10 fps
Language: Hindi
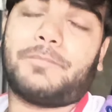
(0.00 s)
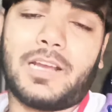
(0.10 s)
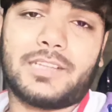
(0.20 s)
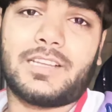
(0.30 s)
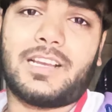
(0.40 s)

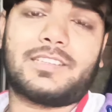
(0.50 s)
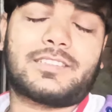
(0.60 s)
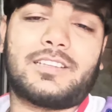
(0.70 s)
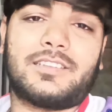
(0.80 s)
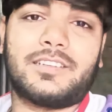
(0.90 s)
बाद
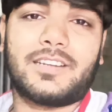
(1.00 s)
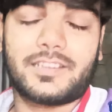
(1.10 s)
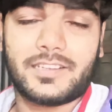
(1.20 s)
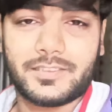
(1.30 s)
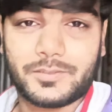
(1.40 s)
आज का दिन
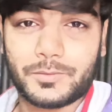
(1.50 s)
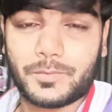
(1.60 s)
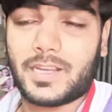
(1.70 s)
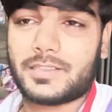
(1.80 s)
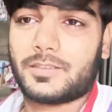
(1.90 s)
करते हैं
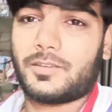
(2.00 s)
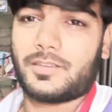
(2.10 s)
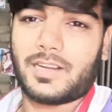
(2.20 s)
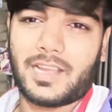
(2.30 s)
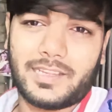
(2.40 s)
शुरुआत
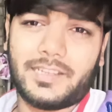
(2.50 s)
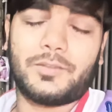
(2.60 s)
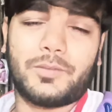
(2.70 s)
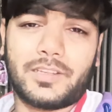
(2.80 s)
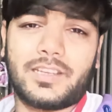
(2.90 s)
और
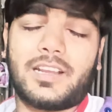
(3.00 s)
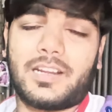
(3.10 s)
नहाएंगे धोएंगे